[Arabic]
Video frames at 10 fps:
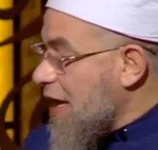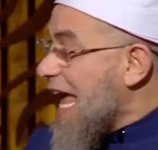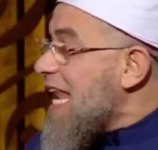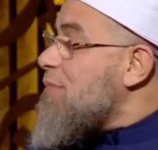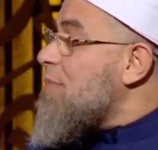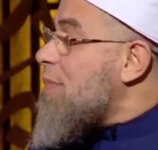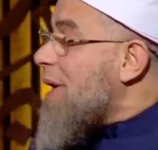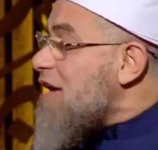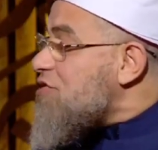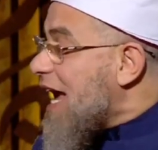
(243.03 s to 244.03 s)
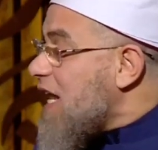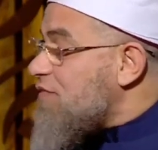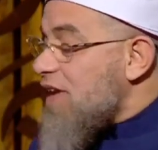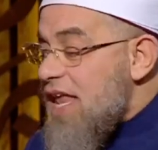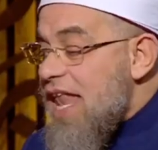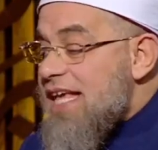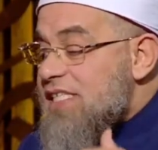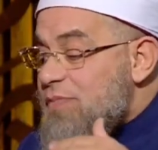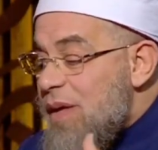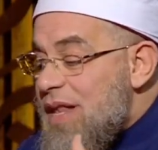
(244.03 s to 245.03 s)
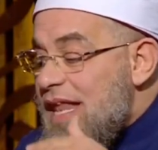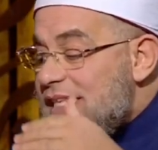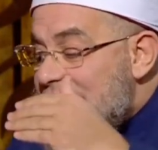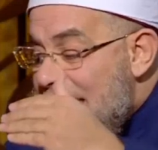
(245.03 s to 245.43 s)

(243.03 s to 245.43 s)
انا ما ببقاش عارف ايه الاسباب التي